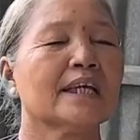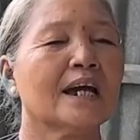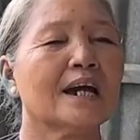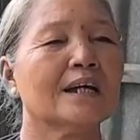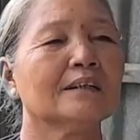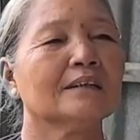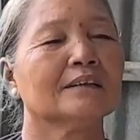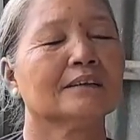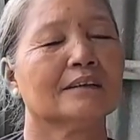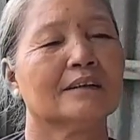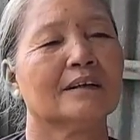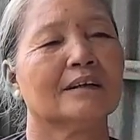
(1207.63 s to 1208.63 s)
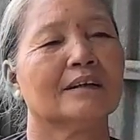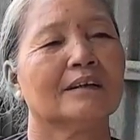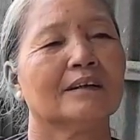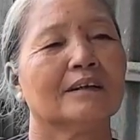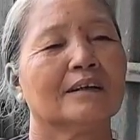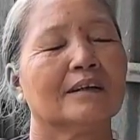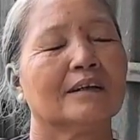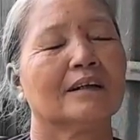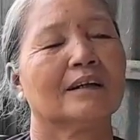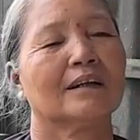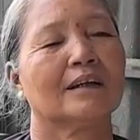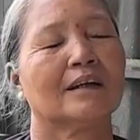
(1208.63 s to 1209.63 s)
sẽ hết. Cũng như mình
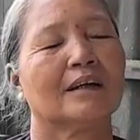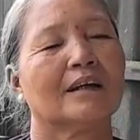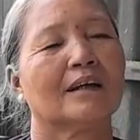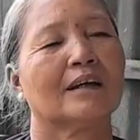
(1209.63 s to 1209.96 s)
thấy